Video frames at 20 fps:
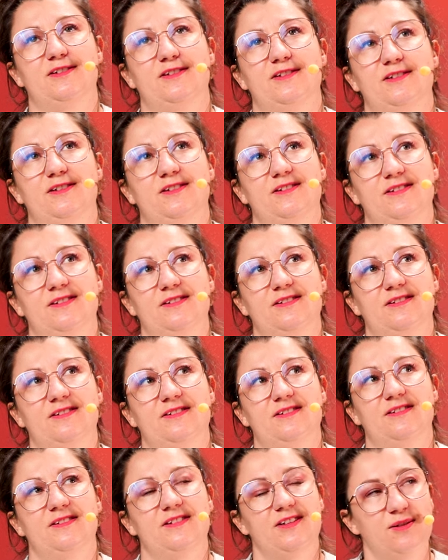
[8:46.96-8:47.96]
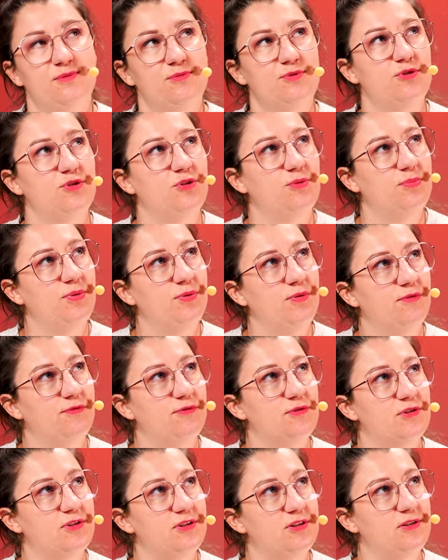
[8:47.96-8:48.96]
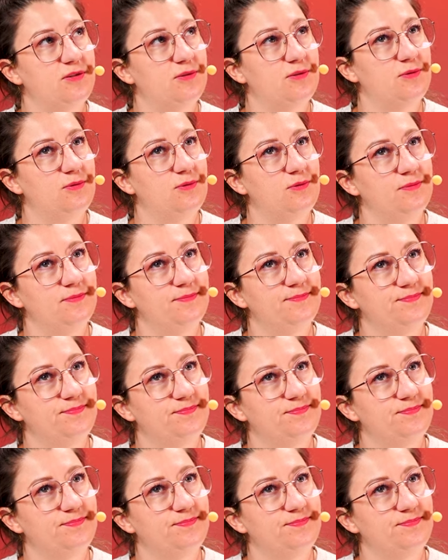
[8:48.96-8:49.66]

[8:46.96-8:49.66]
i nie wiem, czy to było w odcinku,